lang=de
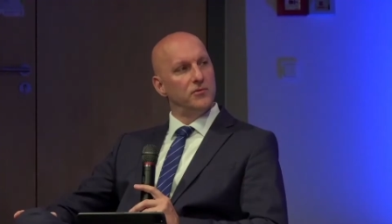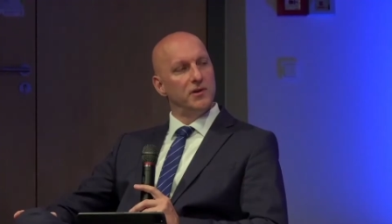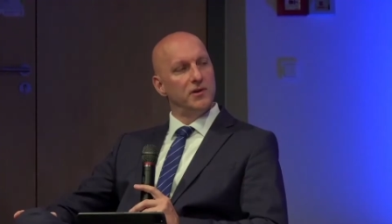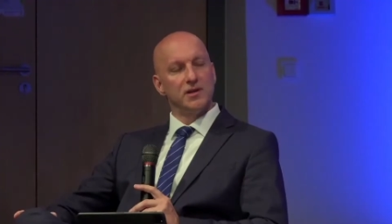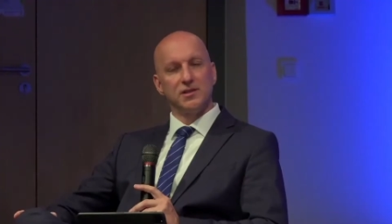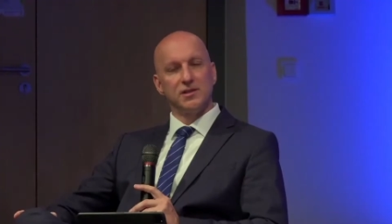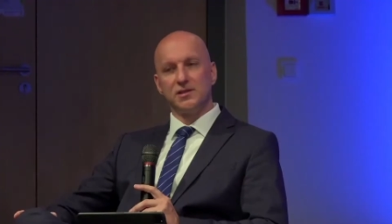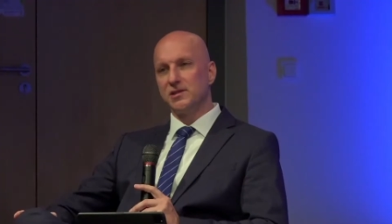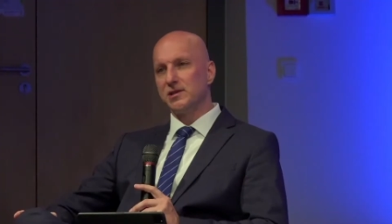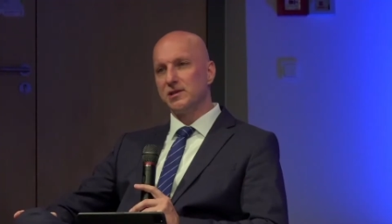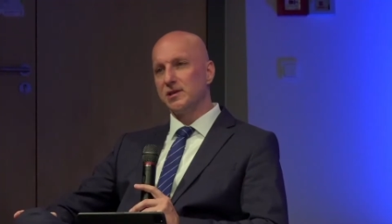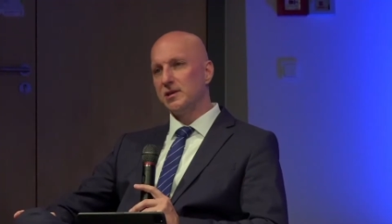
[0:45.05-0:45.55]

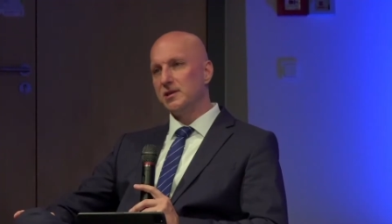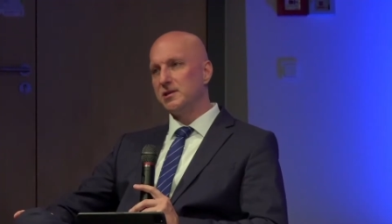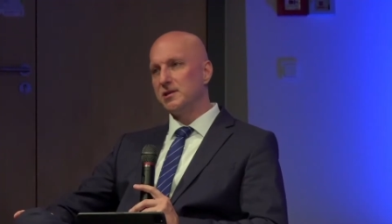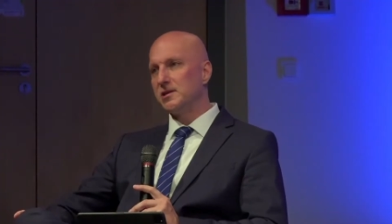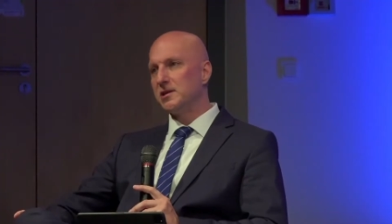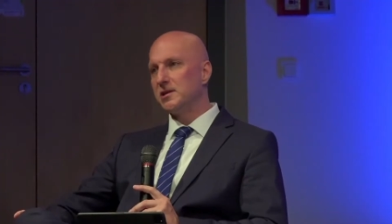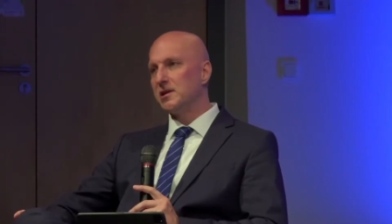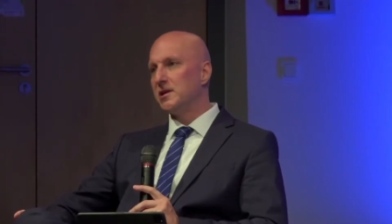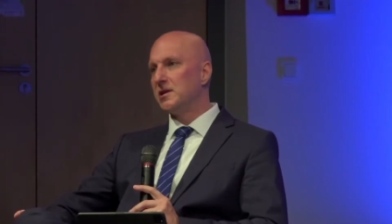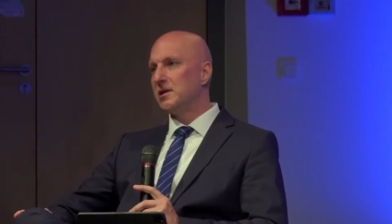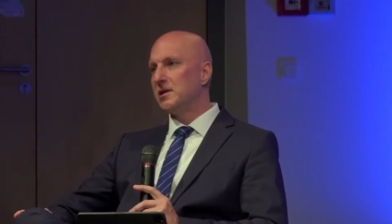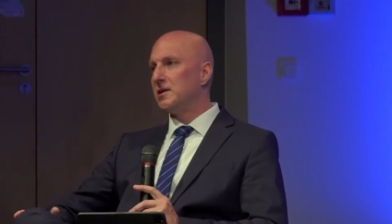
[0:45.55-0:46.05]
wäre
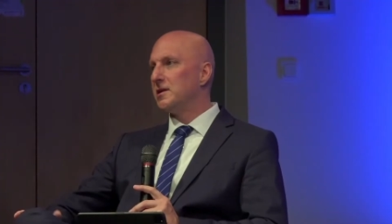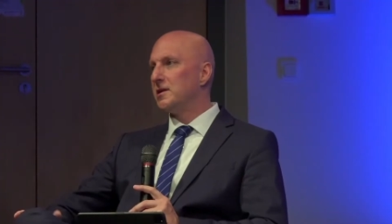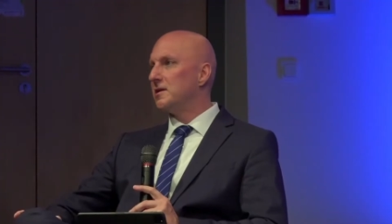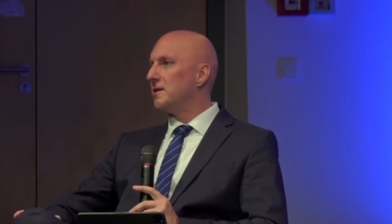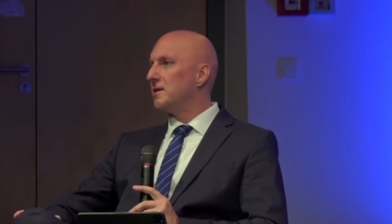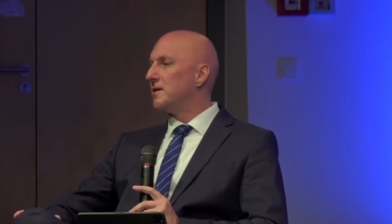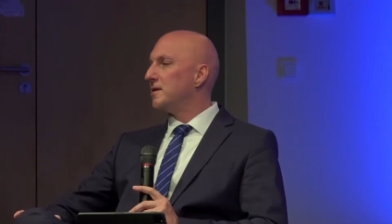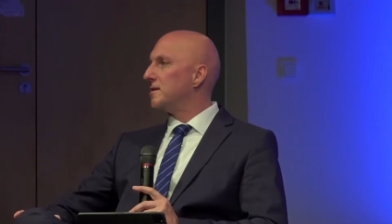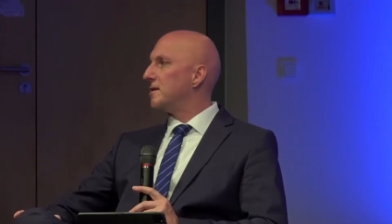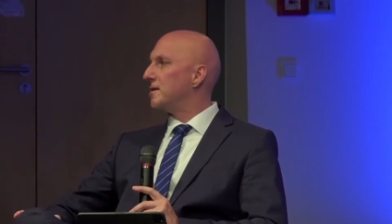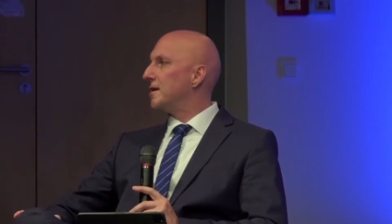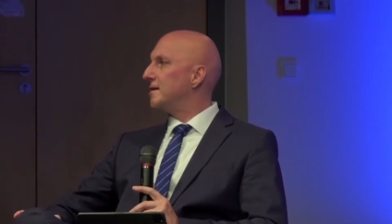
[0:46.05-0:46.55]
sicherlich,
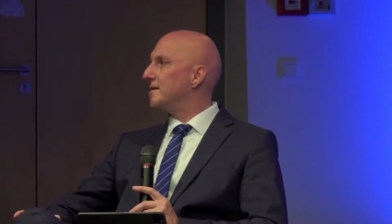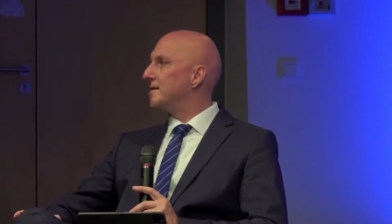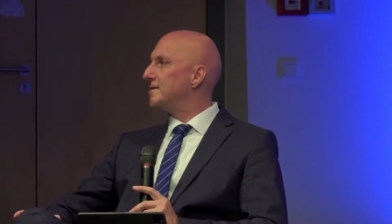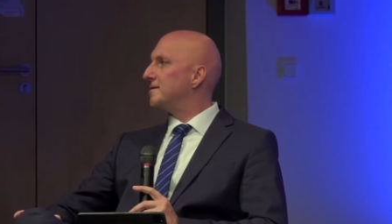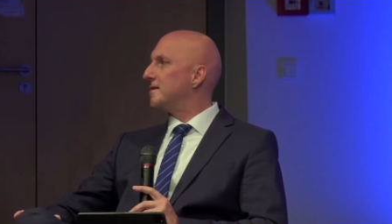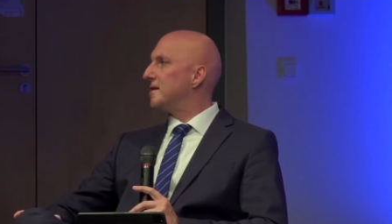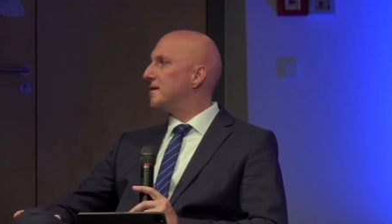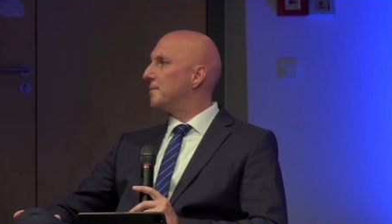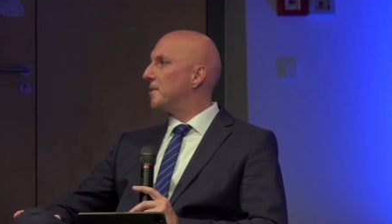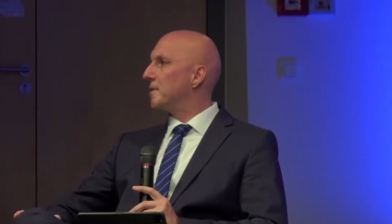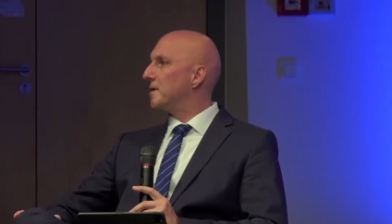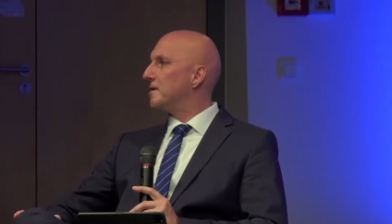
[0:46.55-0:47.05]
da ist
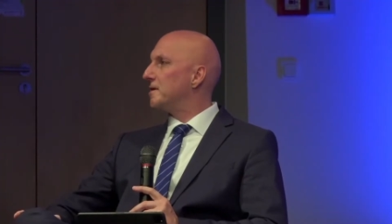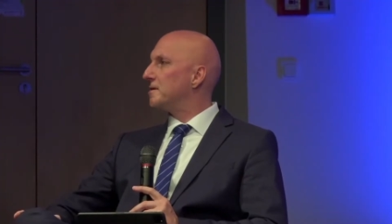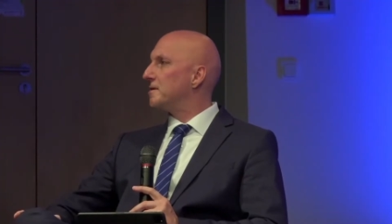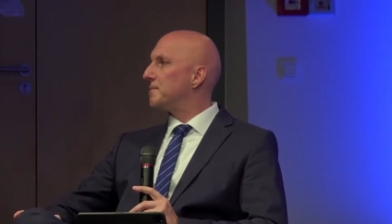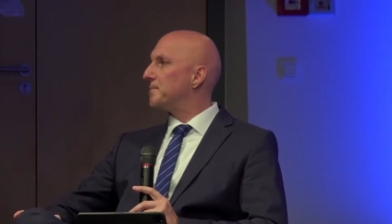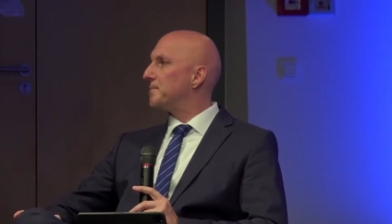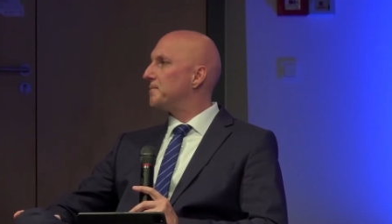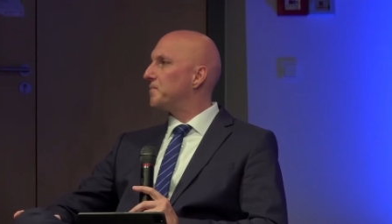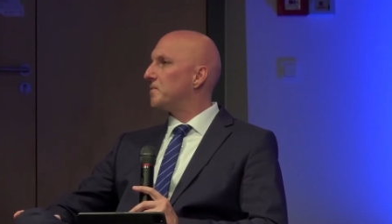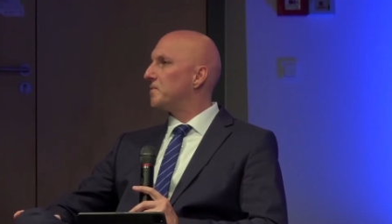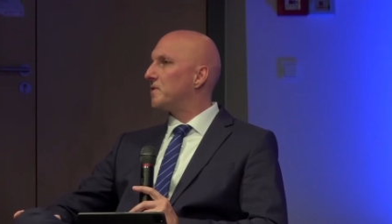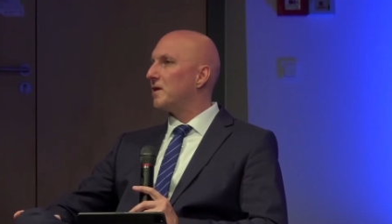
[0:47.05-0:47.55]
jemand,
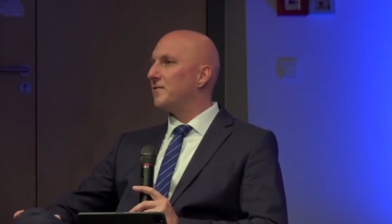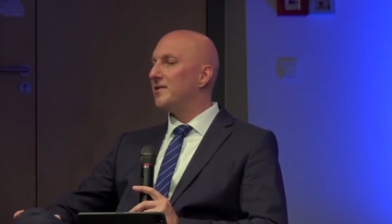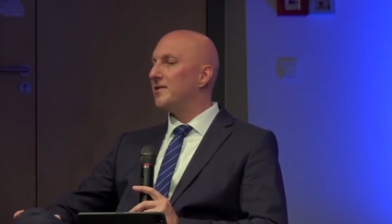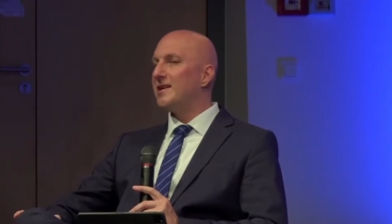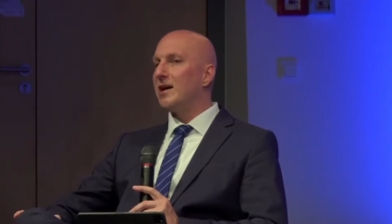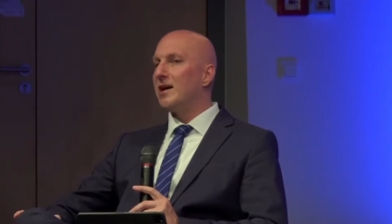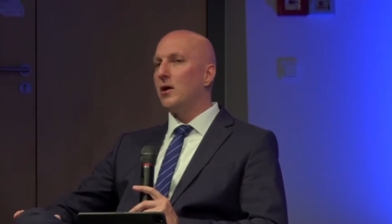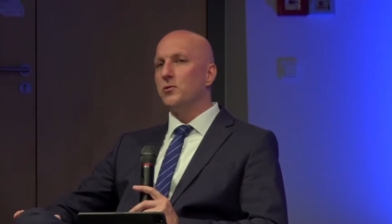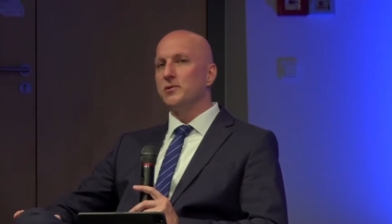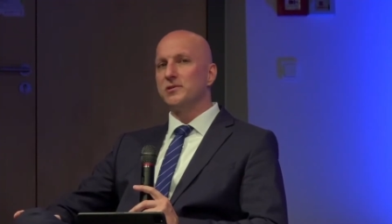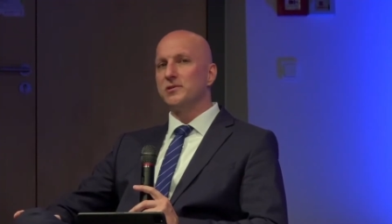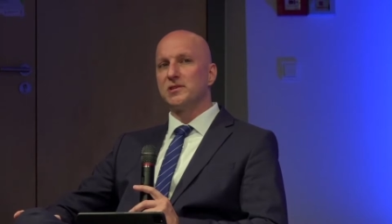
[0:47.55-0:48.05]
der
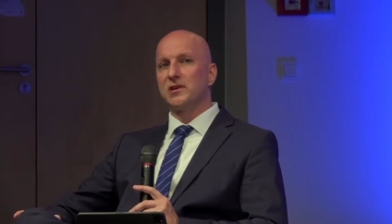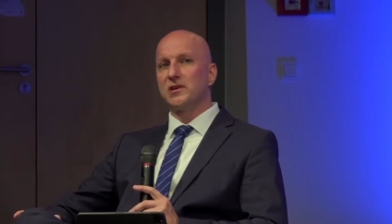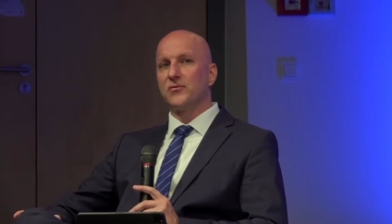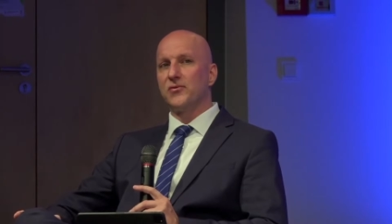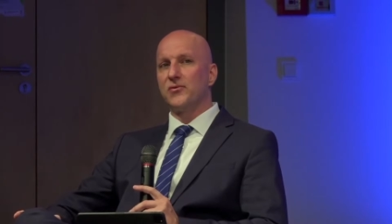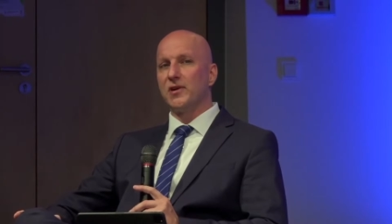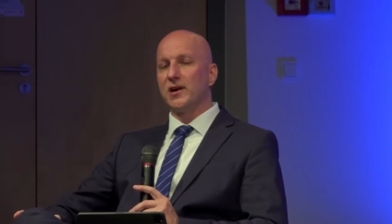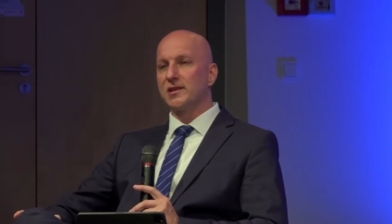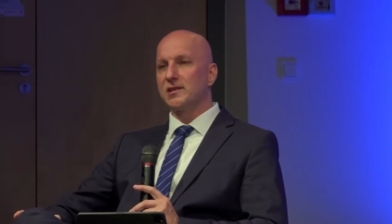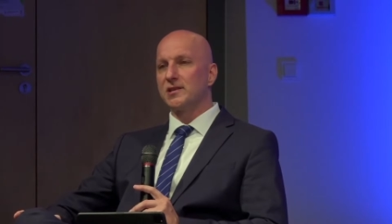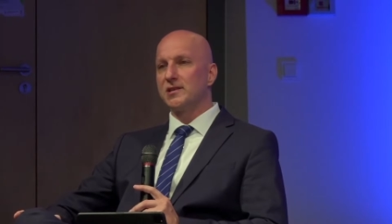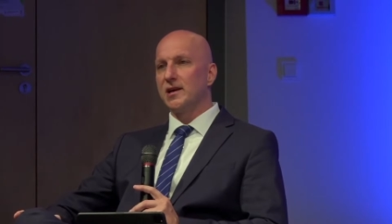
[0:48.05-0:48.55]
wird
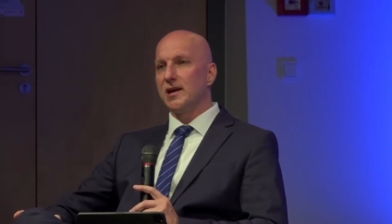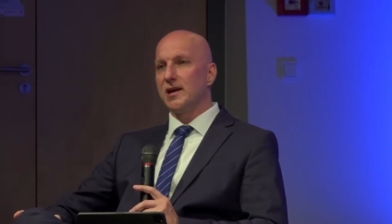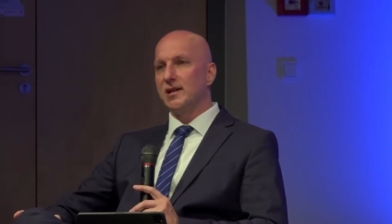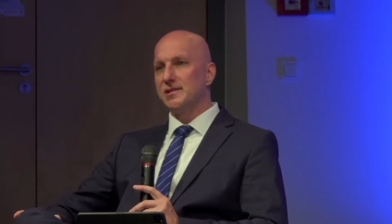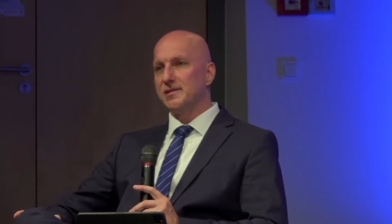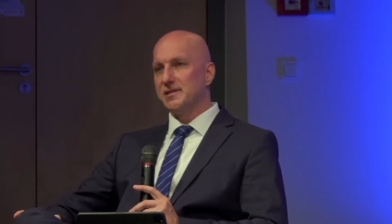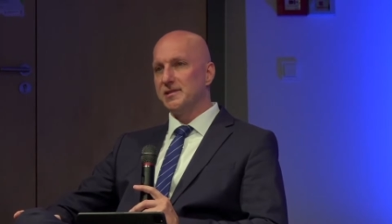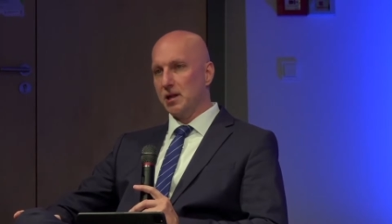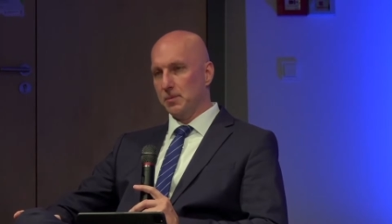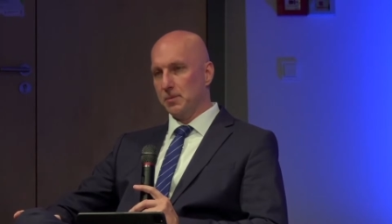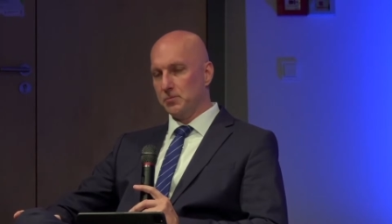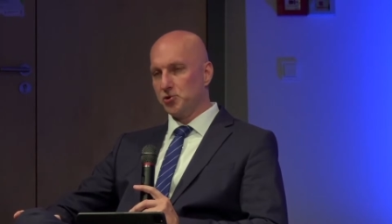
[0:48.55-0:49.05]
ausgeflaggt
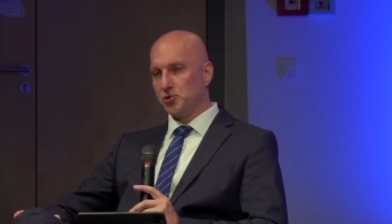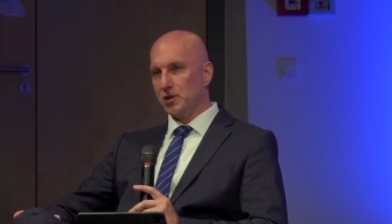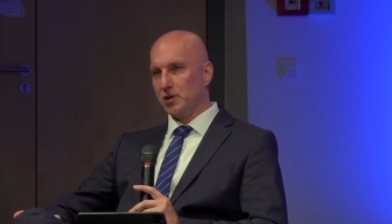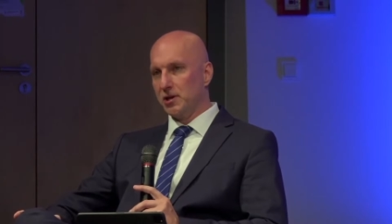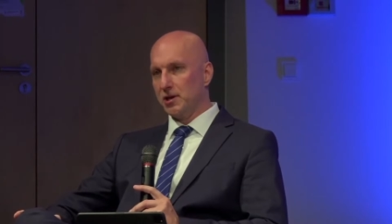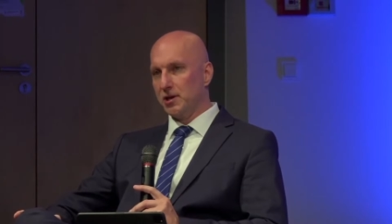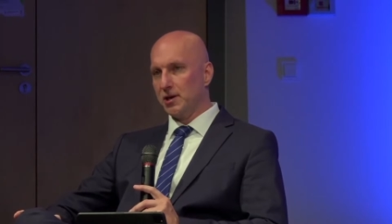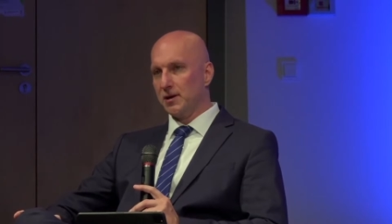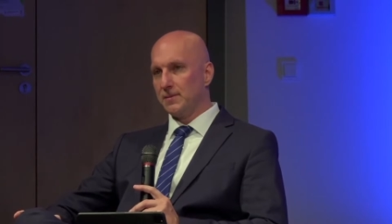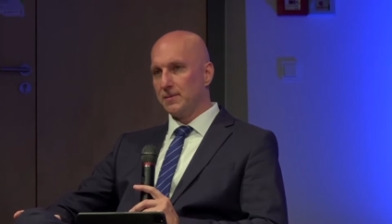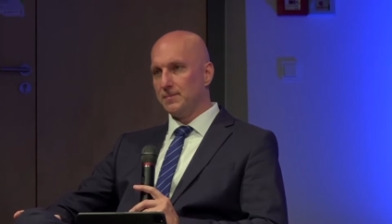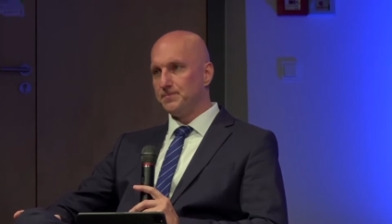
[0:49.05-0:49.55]
als
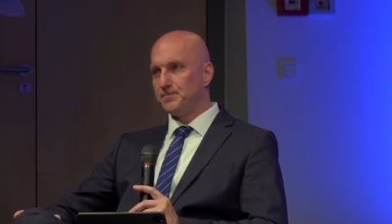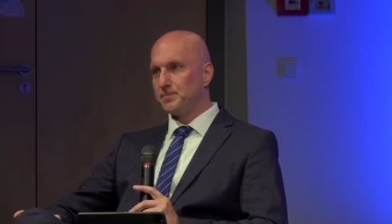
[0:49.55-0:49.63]
Selbstständiger.